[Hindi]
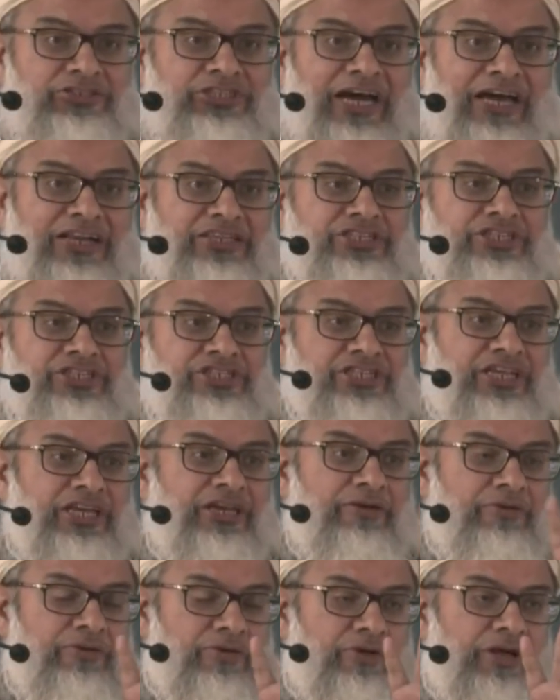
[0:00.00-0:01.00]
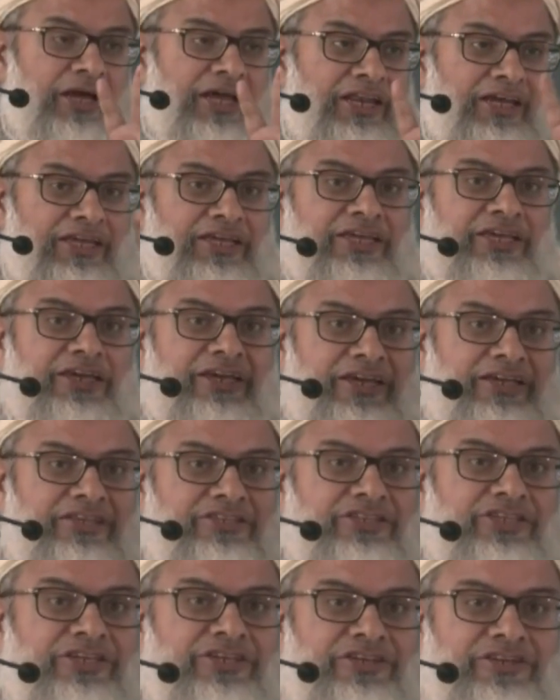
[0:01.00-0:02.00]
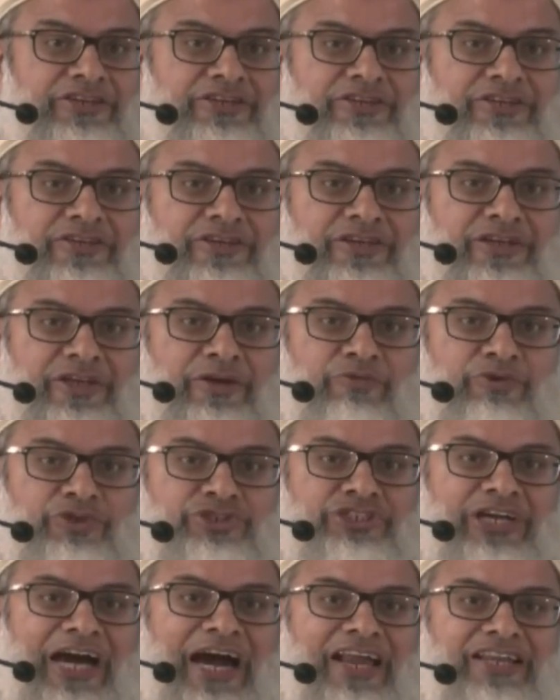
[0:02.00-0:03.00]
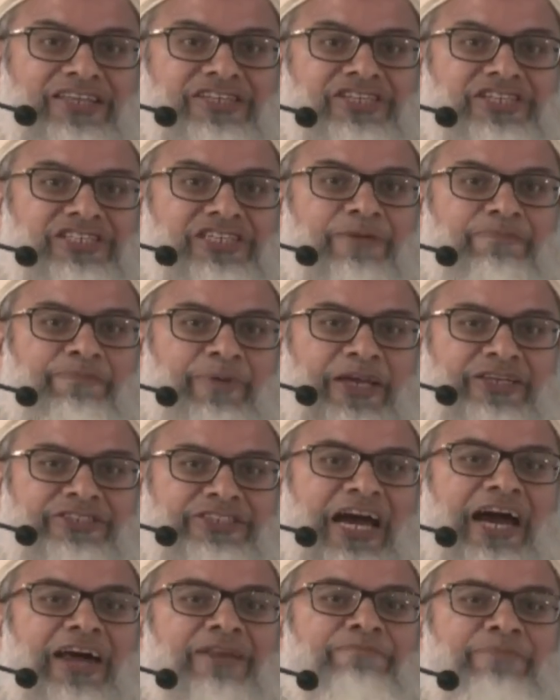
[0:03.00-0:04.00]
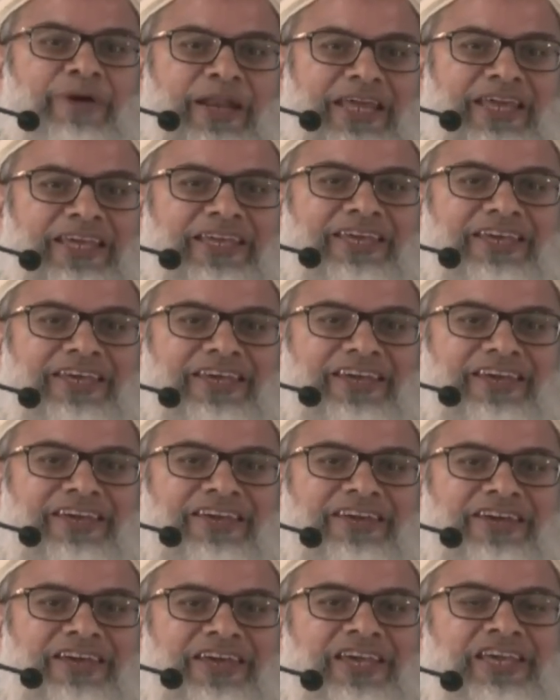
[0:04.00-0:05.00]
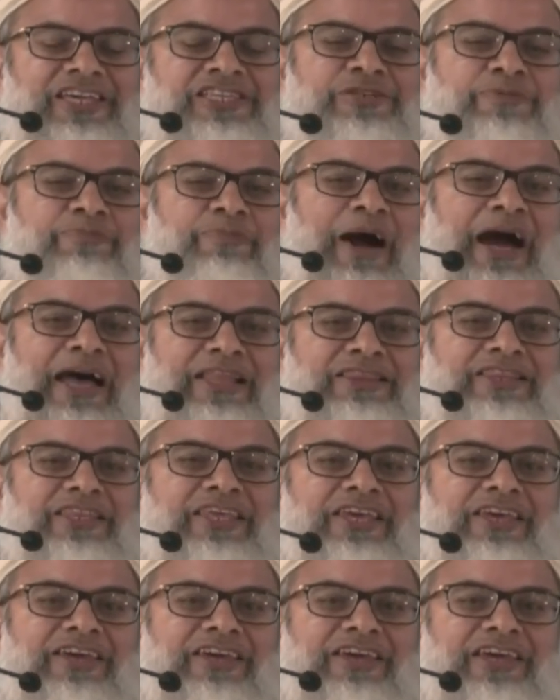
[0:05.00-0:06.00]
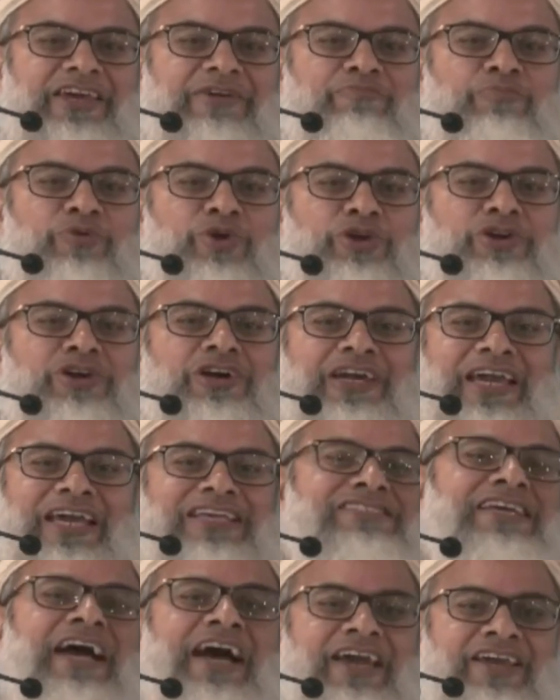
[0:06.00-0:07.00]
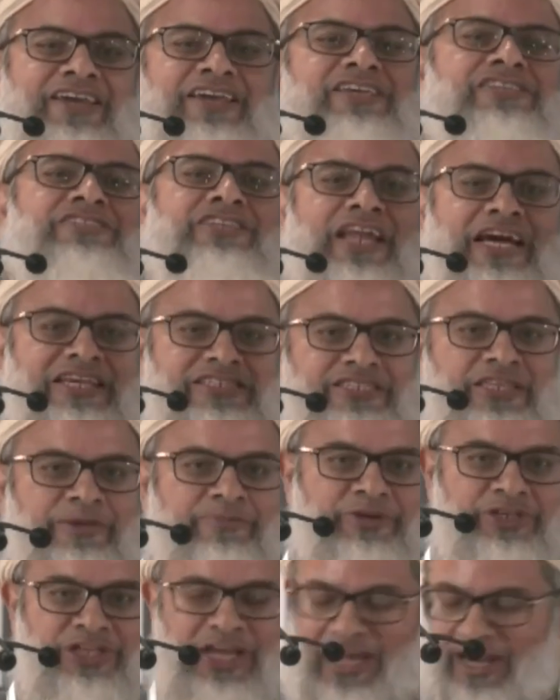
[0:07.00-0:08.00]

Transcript: चार चीज़ें अलग की गई थीं कि वो चार चीज़ें पहचान बनेगी इस बात की कि मुल्क कैसा है किस रास्ते पे